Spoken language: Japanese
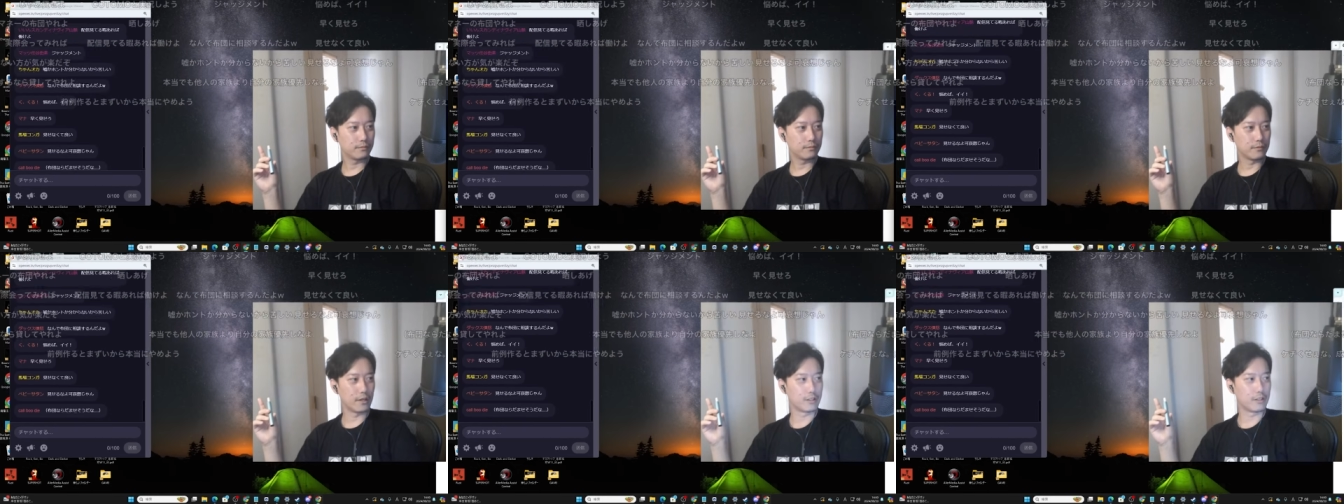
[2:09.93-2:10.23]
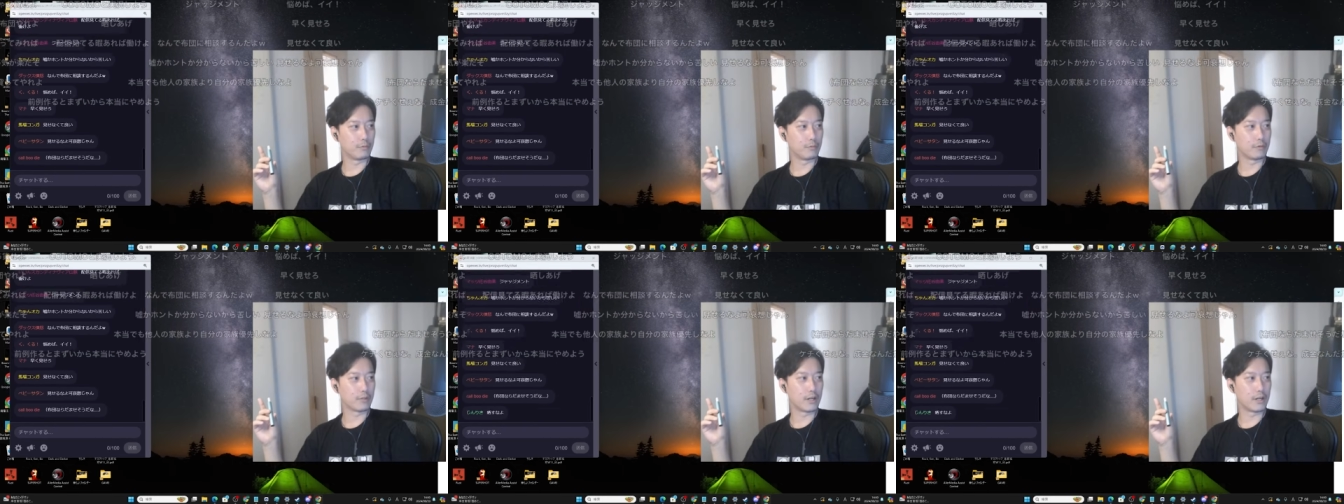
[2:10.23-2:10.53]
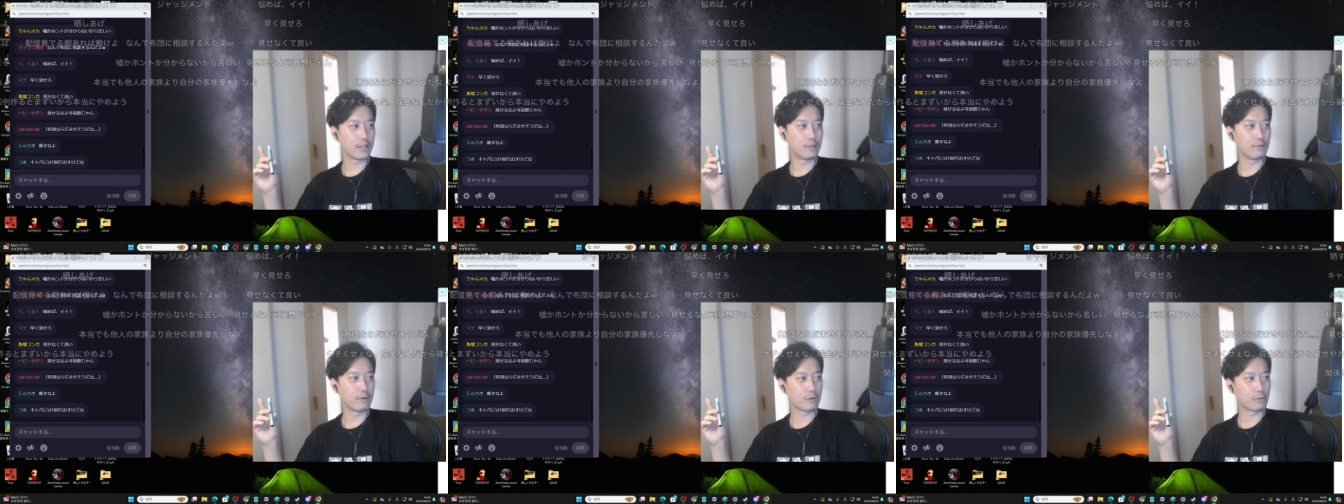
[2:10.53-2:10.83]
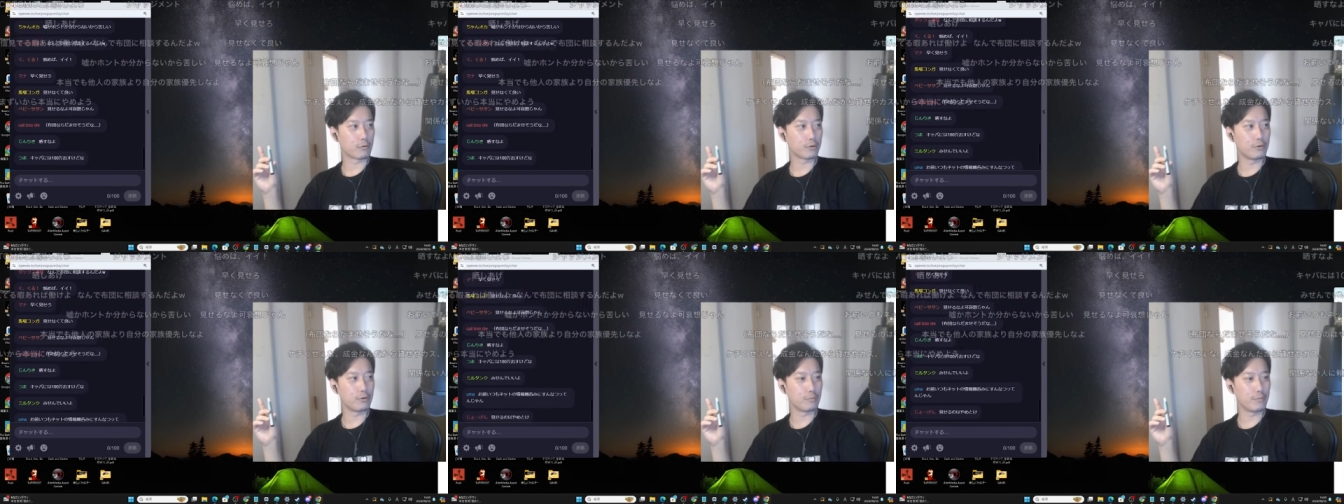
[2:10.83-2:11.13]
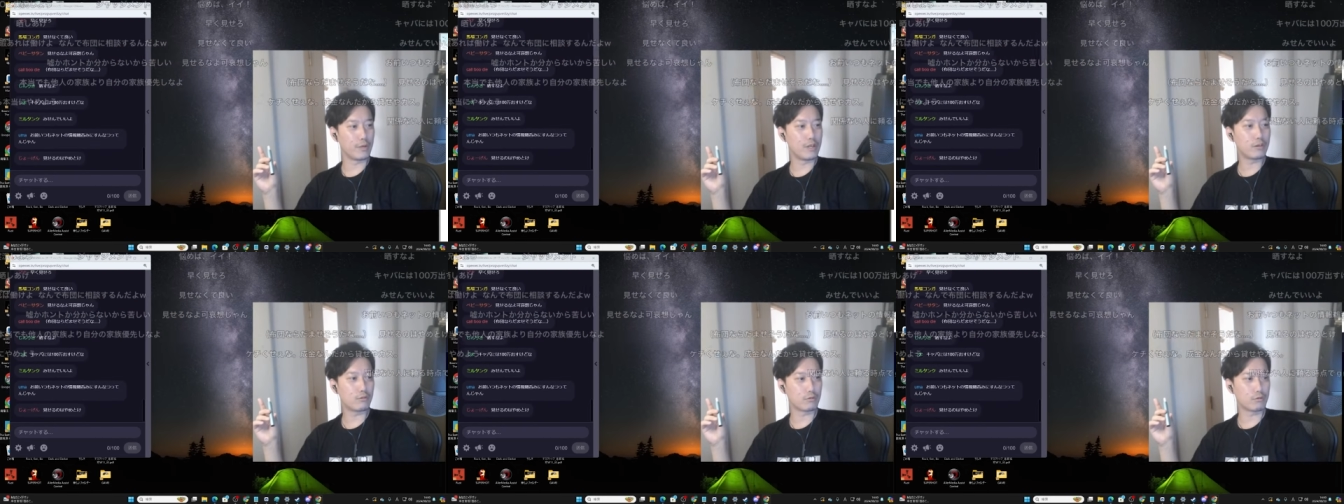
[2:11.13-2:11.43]
あ、でもあれだわ。この人
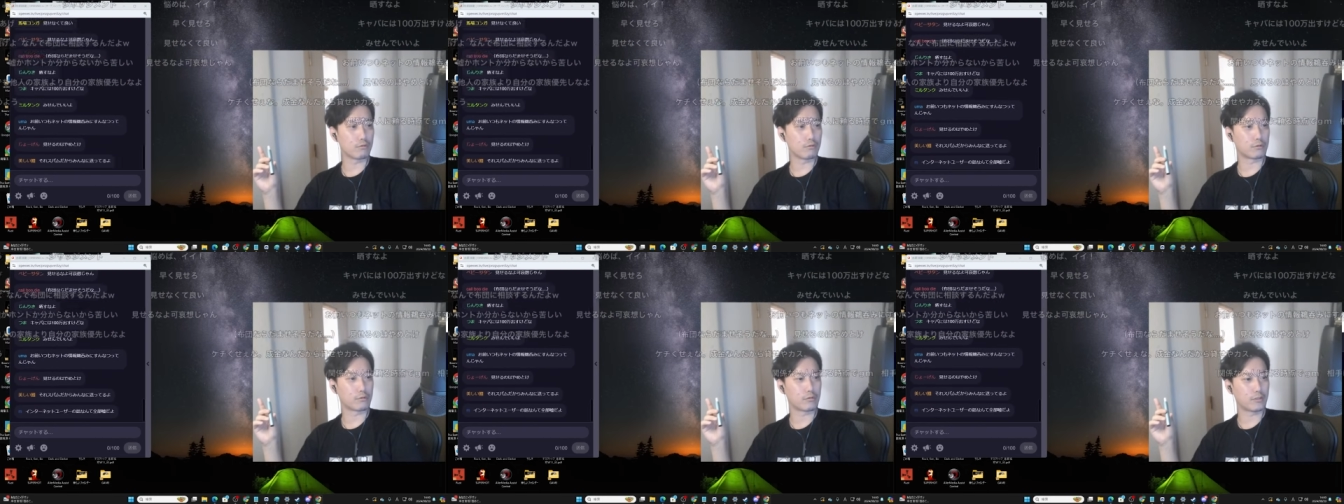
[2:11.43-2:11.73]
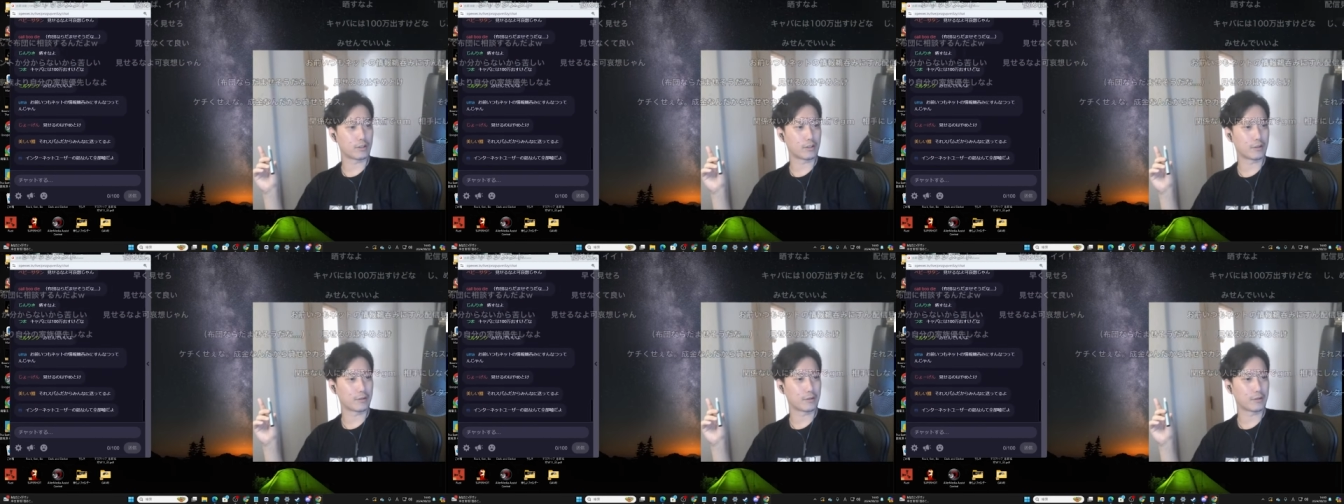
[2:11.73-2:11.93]
免許証送って